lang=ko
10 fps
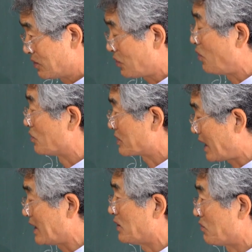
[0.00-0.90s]

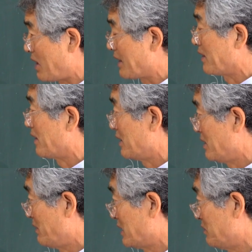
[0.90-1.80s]
총사령관
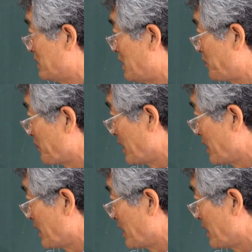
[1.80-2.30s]
이 말입니다.